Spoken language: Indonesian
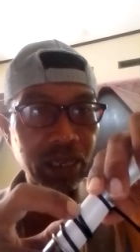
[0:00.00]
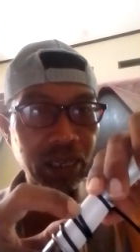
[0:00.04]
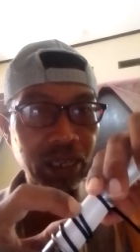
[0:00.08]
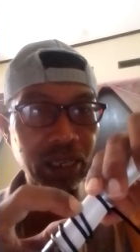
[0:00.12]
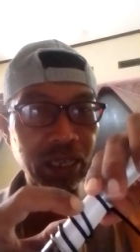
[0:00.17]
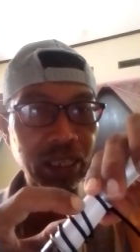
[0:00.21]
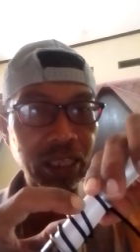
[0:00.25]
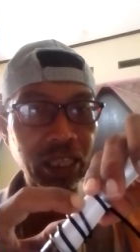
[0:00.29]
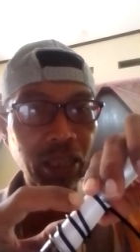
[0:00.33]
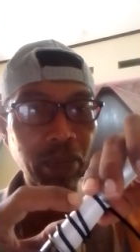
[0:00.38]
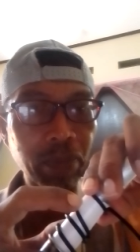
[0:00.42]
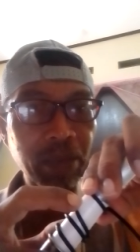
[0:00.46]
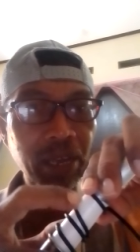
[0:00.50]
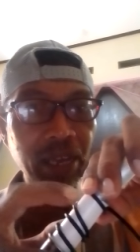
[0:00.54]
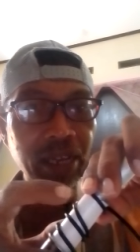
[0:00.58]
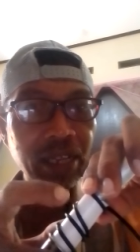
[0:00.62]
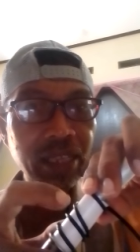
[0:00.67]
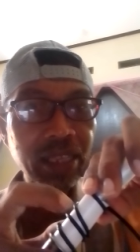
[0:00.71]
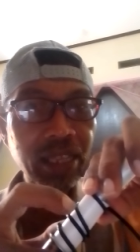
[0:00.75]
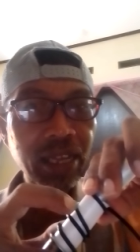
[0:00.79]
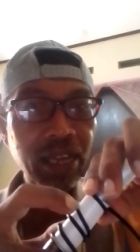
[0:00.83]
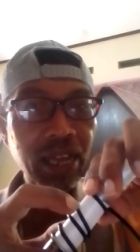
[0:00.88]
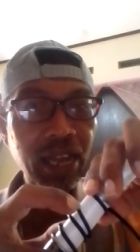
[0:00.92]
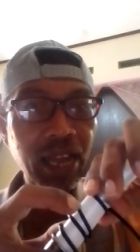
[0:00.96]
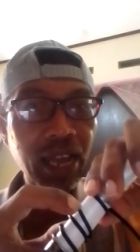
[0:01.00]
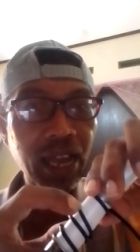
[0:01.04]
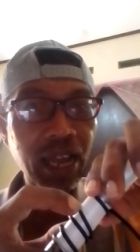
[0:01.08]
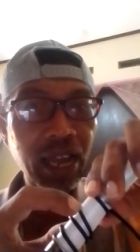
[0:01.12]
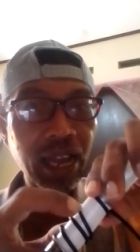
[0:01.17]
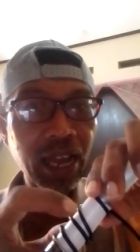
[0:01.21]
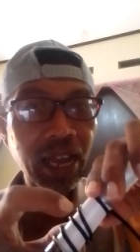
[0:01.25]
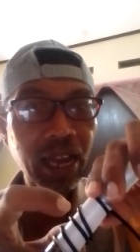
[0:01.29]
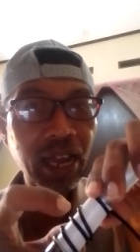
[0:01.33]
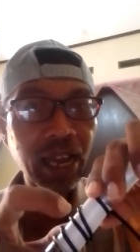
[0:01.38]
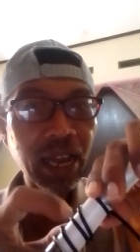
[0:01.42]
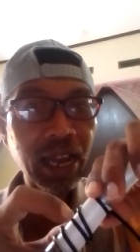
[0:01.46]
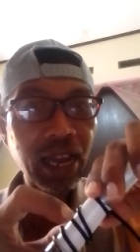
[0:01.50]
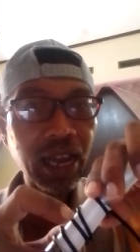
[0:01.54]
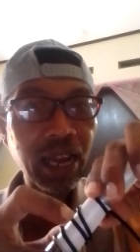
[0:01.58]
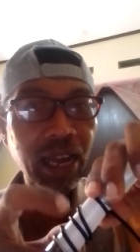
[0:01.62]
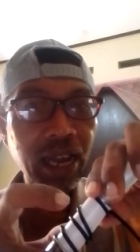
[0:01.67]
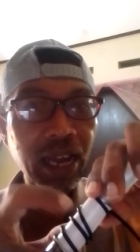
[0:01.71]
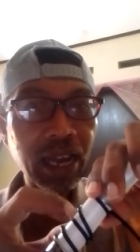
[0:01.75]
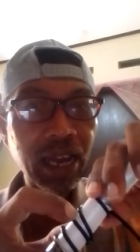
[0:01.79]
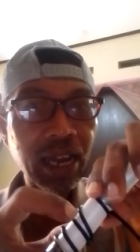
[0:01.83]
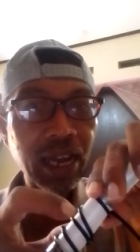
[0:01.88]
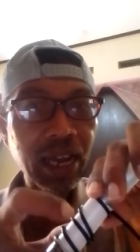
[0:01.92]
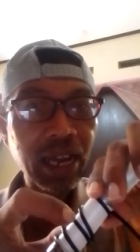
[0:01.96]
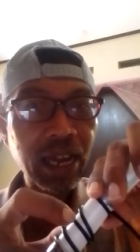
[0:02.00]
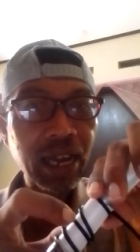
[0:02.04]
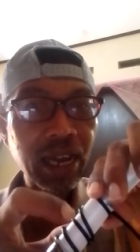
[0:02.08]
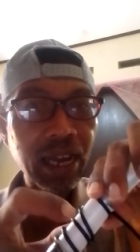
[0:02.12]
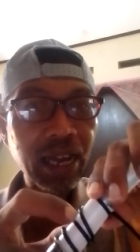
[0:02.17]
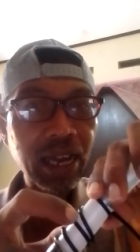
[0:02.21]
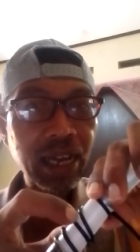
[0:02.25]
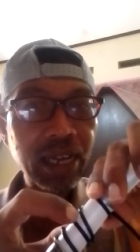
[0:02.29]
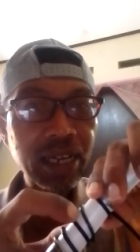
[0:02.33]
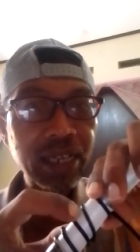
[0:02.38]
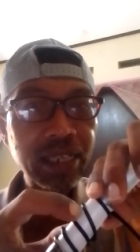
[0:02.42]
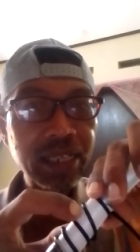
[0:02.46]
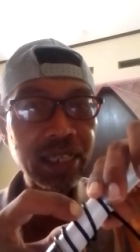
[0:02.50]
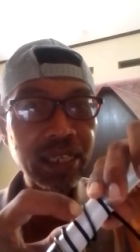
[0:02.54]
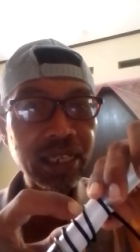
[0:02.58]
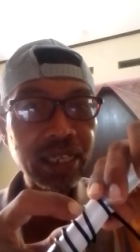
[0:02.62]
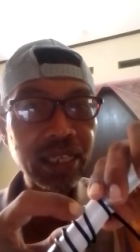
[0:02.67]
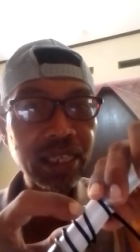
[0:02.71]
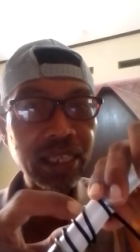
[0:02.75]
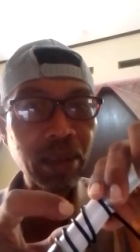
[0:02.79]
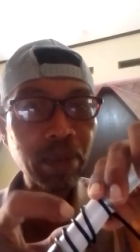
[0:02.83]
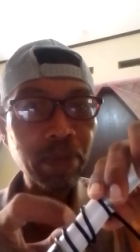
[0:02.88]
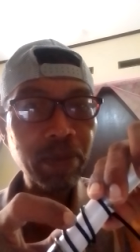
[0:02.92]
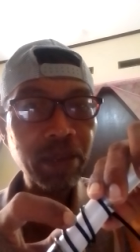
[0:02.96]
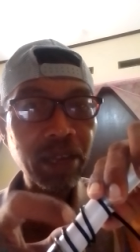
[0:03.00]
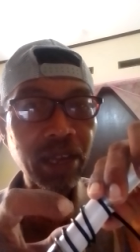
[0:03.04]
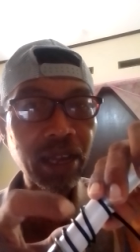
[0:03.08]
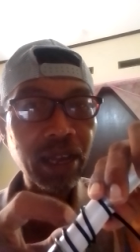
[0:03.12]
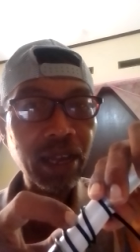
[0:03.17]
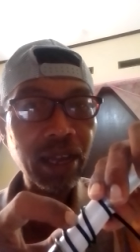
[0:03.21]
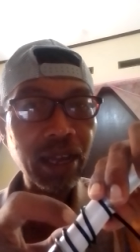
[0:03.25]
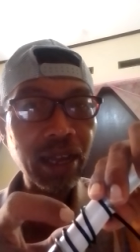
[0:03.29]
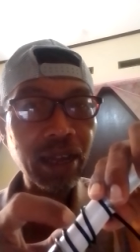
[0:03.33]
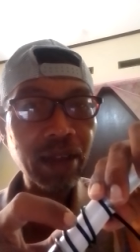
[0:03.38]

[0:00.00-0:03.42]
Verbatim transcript: ini tabnya di tengah di sini tabnya